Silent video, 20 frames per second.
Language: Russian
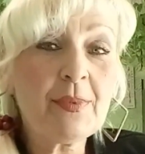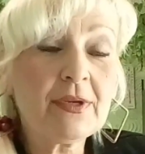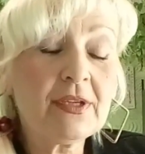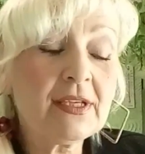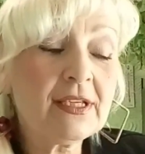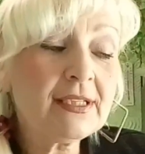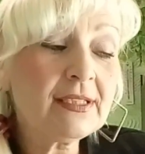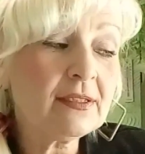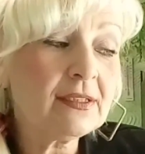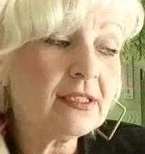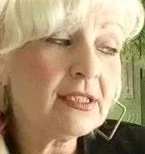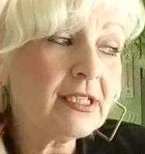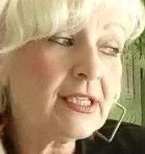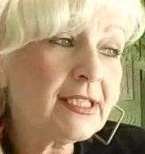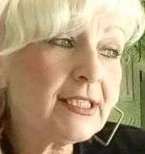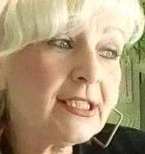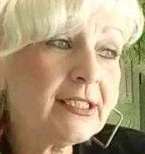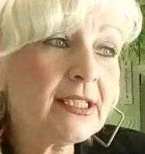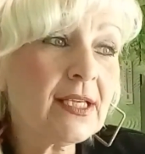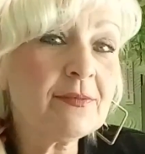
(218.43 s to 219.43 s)

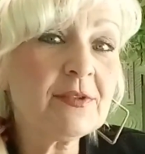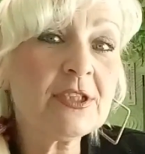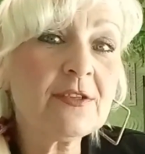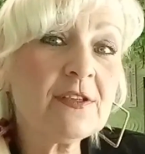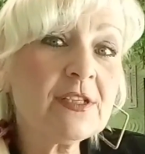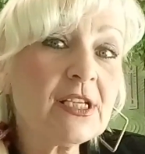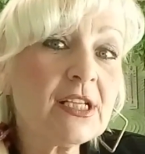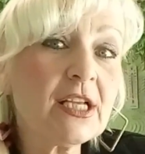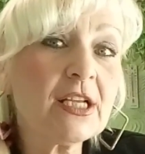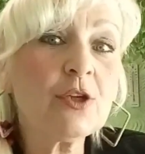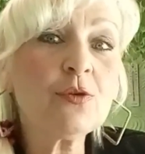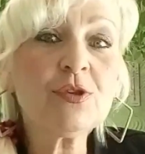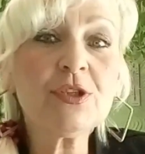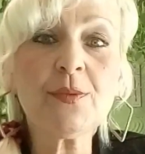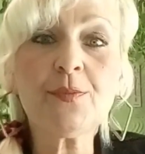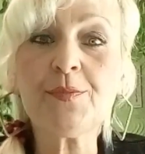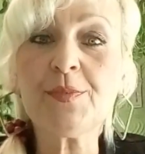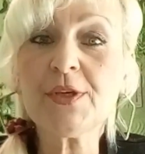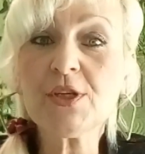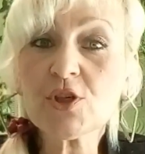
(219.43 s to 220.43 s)
если там действительно
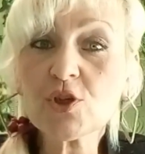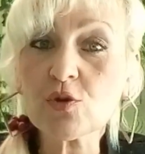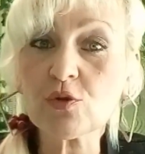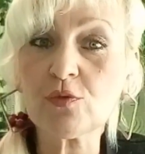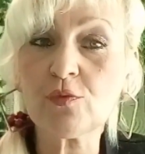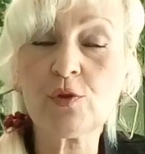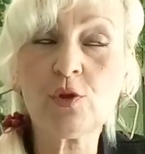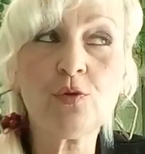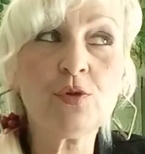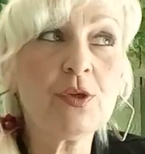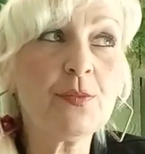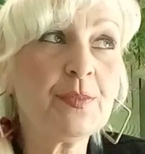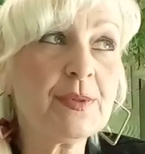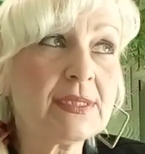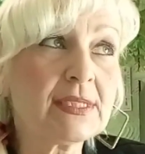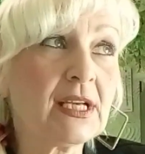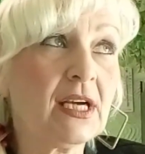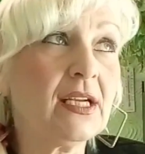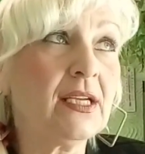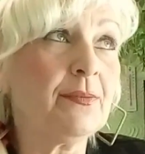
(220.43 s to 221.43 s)
люди пишут, вот люди
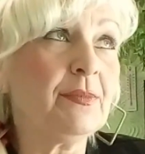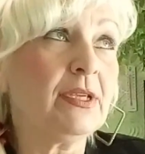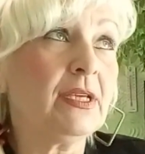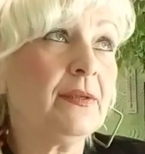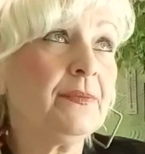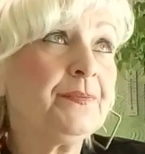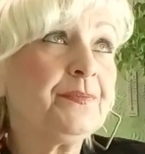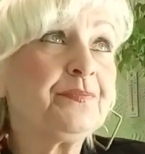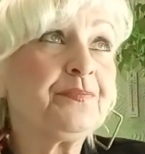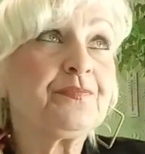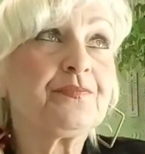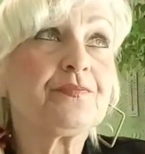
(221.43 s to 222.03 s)
писали мне,